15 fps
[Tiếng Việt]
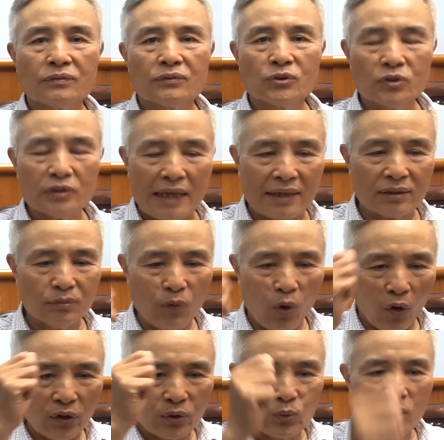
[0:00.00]
nó ra, nó
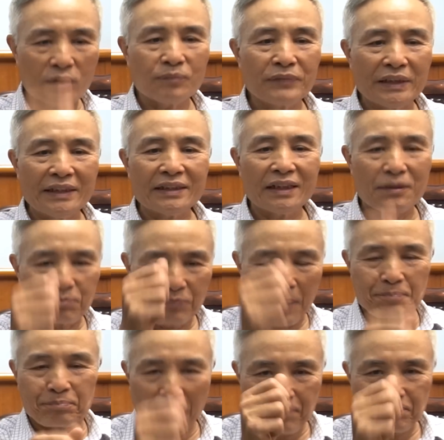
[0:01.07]
bổ cái cuốc Mỹ này
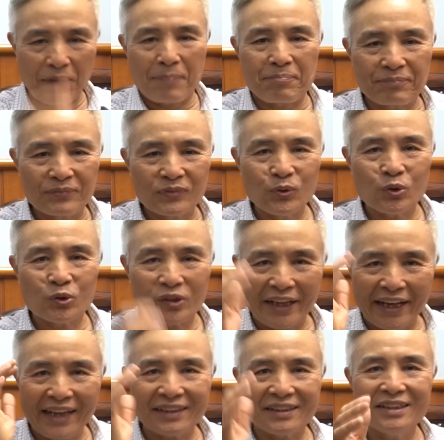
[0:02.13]
bập bập bập. Tôi còn
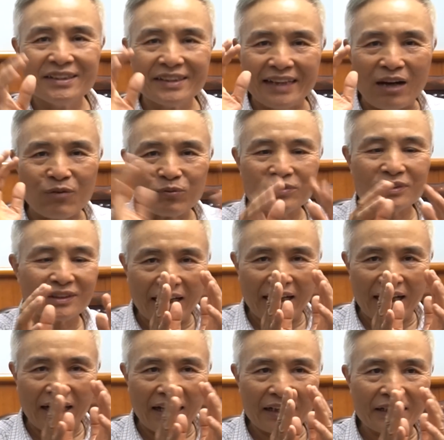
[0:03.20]
nghe tiếng cái óc
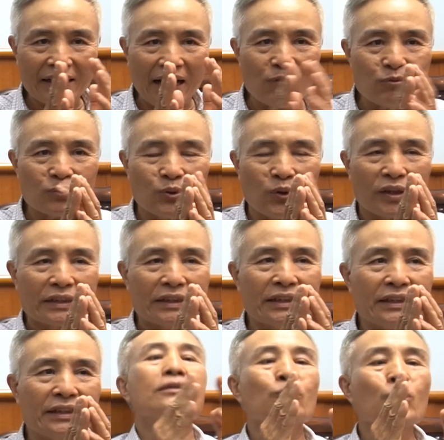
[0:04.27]
cái óc của cái
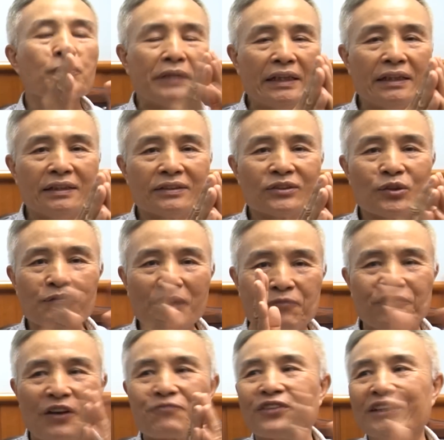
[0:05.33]
cái cuốc Mỹ nó
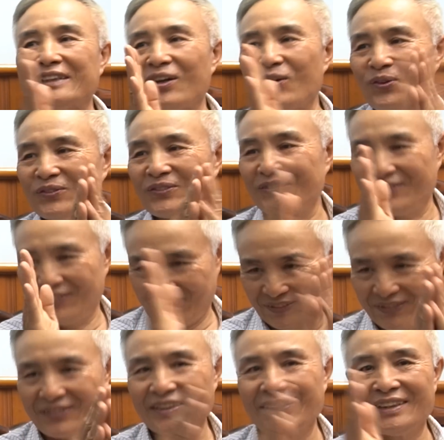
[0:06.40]
bập bập vào nhau.
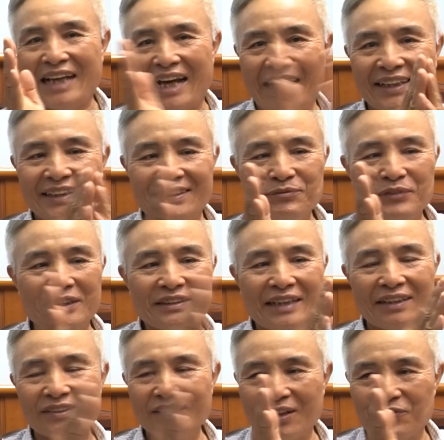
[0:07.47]
Hai cái miếng
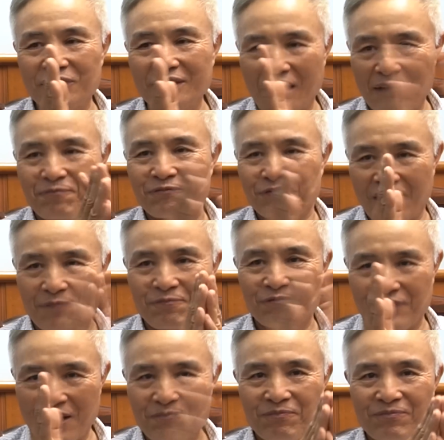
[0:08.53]
sắt nó ập ập
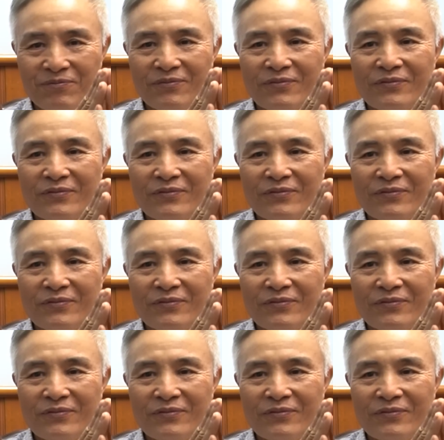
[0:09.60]
bập bập.